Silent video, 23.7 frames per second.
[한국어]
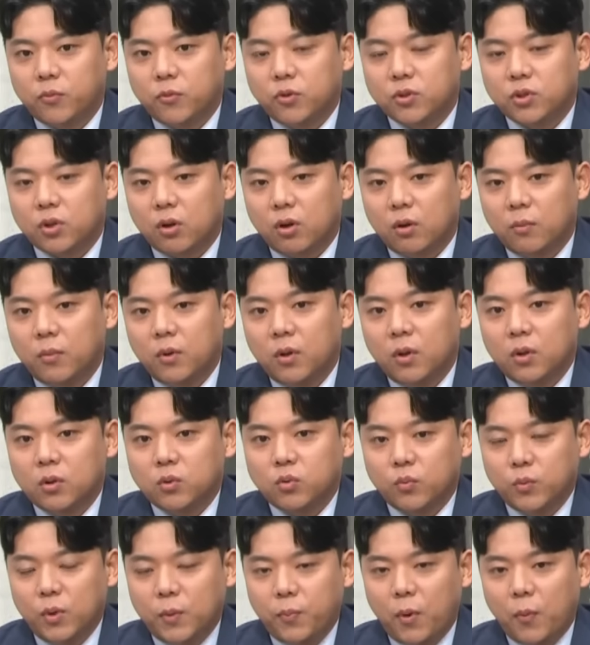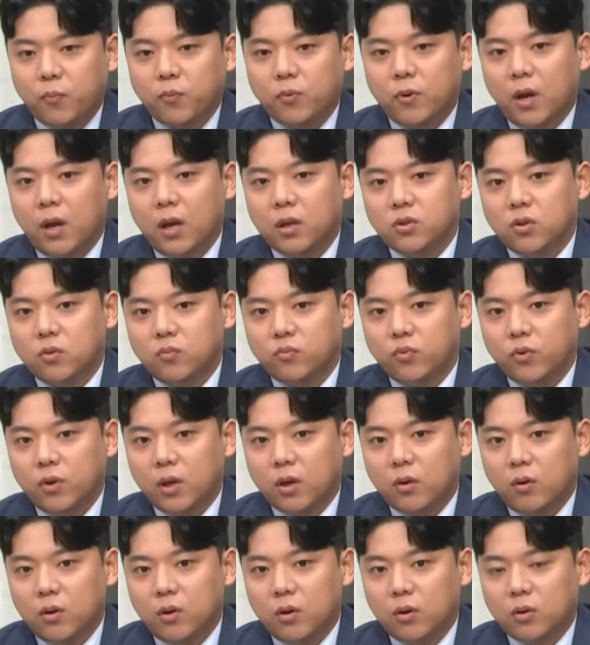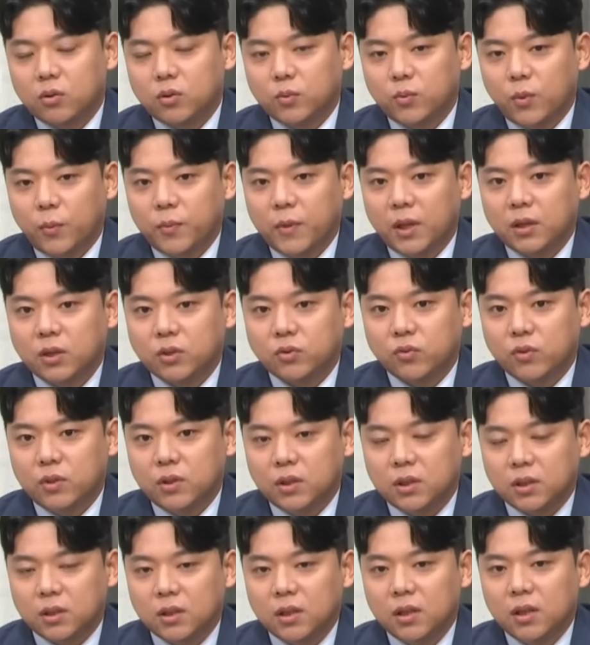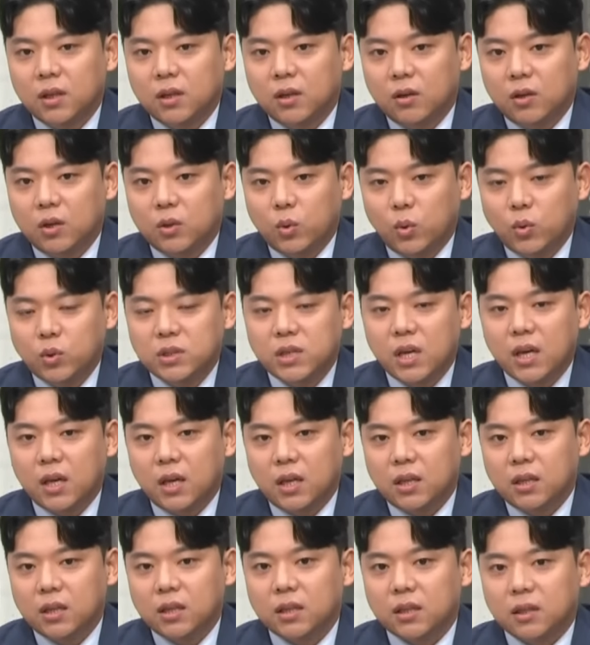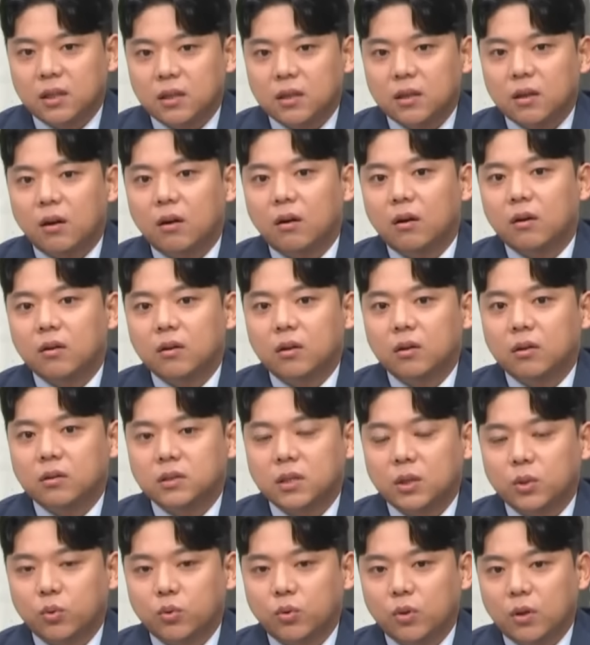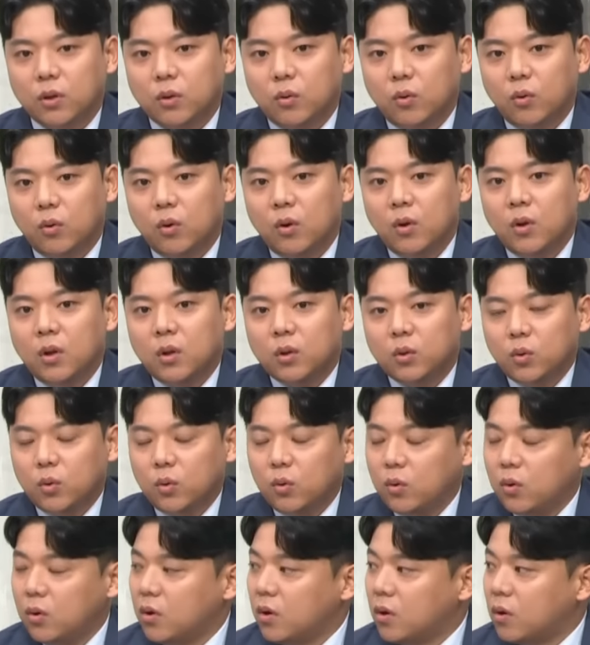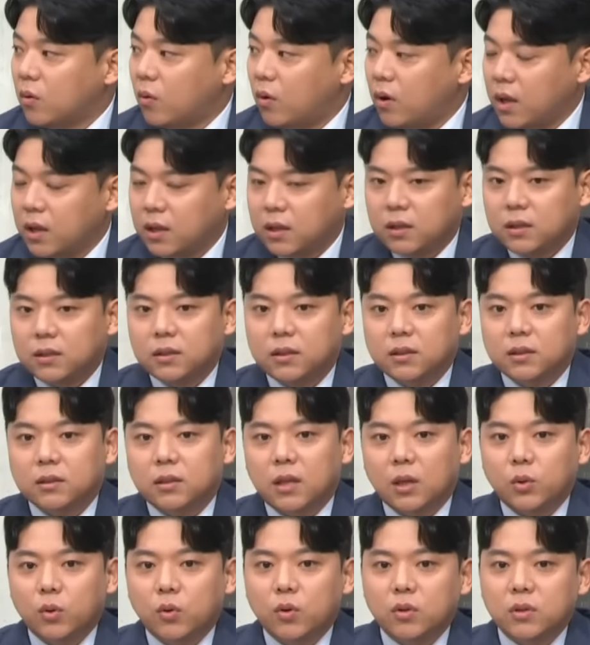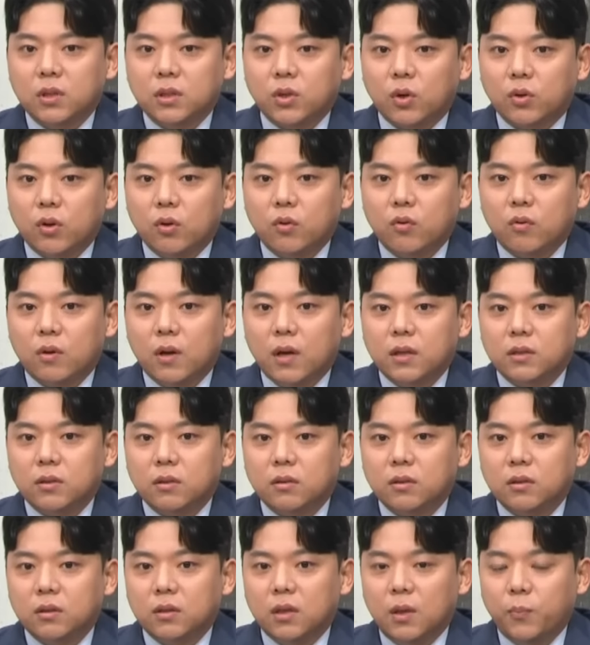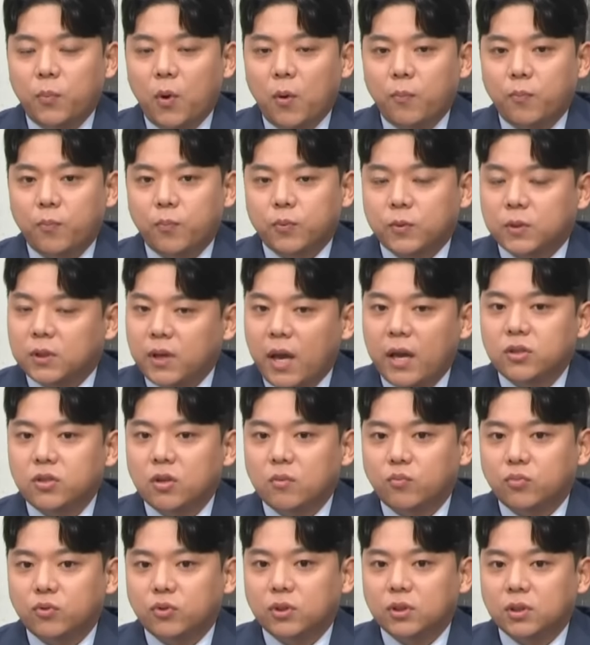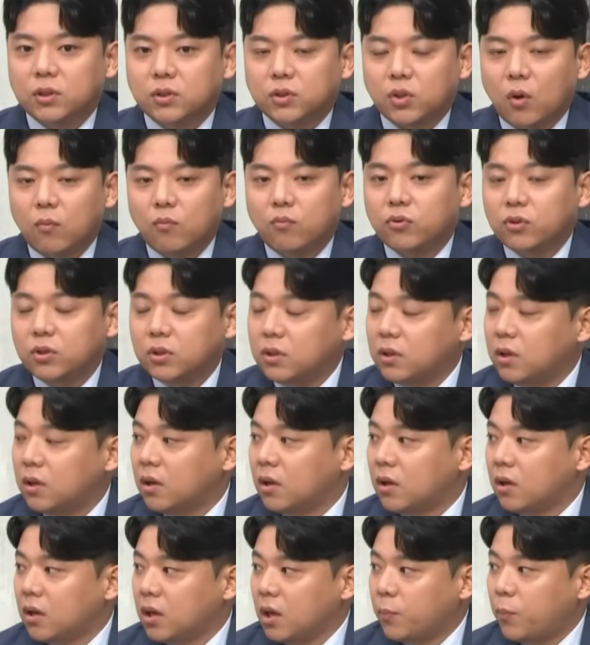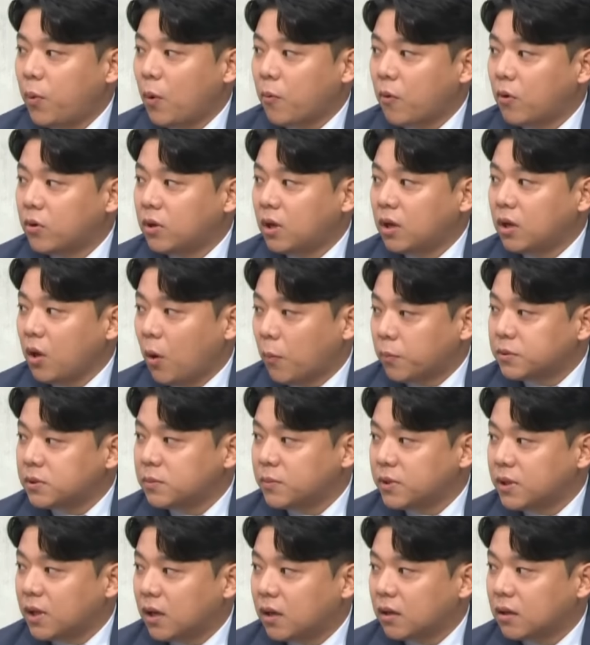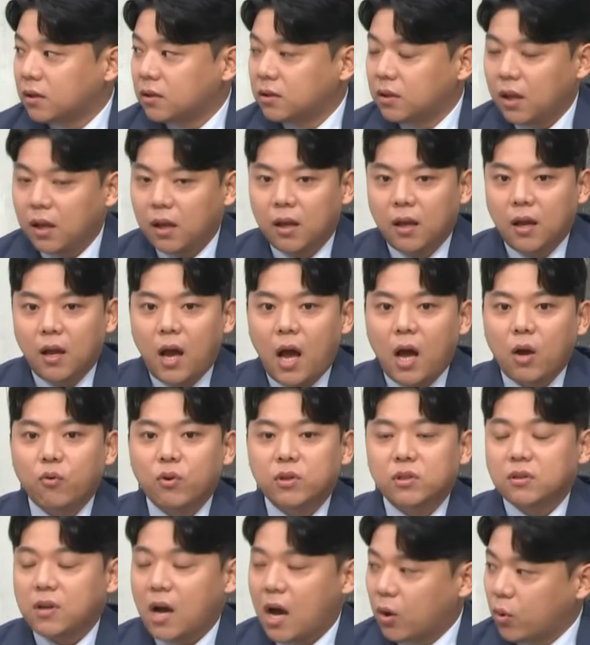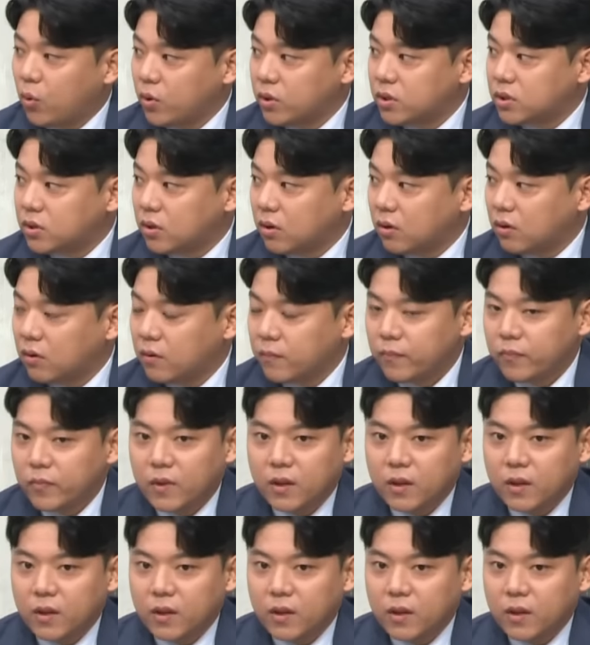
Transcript: 법률처럼 좀 입법부가 행정부의 권력을 좀 넘나들 수 있는 이 논쟁이 있는 어, 이런 제도도 있고 또 원래 그 대통령제 전형 국가에서는 입법 그 행정부는 정부는 입법 권한이 없습니다. 네. 한국에서 갖고 있죠.